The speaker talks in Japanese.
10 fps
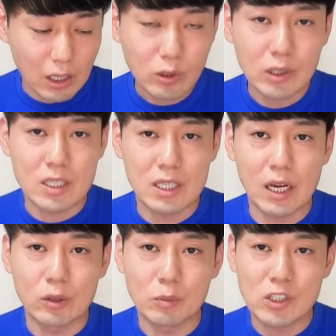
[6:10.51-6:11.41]
あとはです
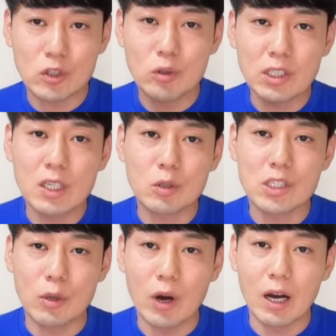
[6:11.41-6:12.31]
ねあの、まあ、注意点と
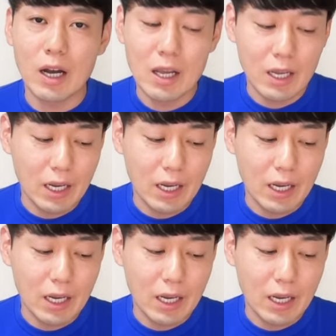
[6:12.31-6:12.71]
しては、